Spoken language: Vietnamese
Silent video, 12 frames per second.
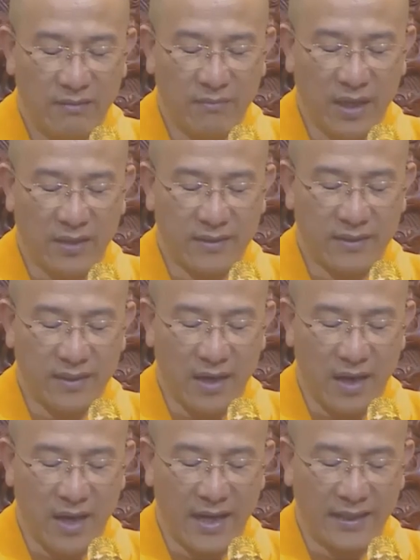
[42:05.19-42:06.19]
bậc
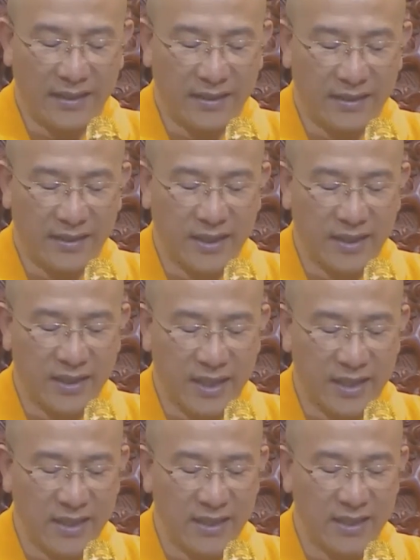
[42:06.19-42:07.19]
sở hành chân
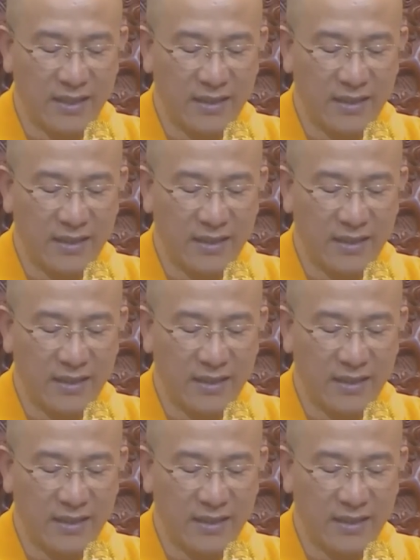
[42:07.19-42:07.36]
chính.